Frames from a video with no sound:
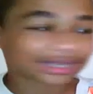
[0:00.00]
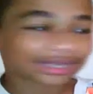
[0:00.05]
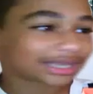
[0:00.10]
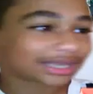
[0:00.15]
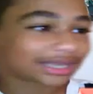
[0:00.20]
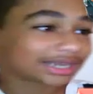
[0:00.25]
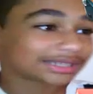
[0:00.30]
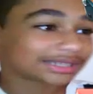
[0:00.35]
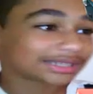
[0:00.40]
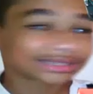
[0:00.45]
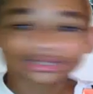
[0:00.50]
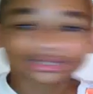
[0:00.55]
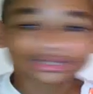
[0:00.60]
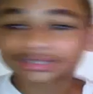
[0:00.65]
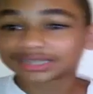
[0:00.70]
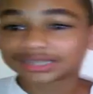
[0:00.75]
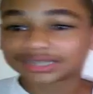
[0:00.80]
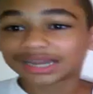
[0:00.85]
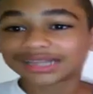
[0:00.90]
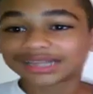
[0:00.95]
galera. Em
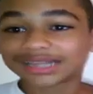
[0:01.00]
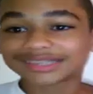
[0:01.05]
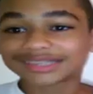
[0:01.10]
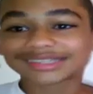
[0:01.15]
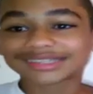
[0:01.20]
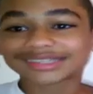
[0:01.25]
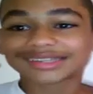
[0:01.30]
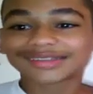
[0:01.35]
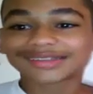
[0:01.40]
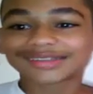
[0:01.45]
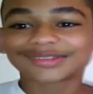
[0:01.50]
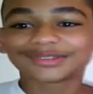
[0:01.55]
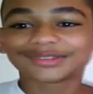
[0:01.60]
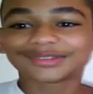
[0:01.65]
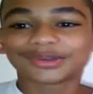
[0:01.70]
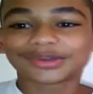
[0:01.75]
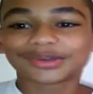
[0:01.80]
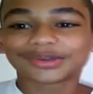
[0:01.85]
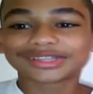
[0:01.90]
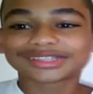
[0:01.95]
3,
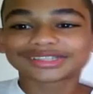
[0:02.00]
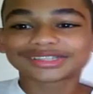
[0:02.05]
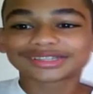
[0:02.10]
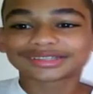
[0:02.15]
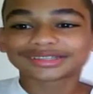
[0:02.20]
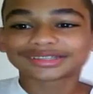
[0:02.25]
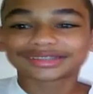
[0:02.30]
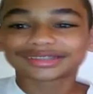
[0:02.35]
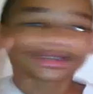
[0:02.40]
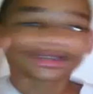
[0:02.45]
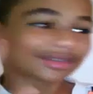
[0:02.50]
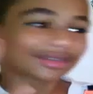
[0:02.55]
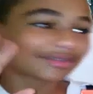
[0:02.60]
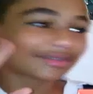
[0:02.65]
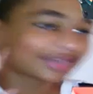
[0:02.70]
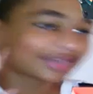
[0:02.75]
2... Não, na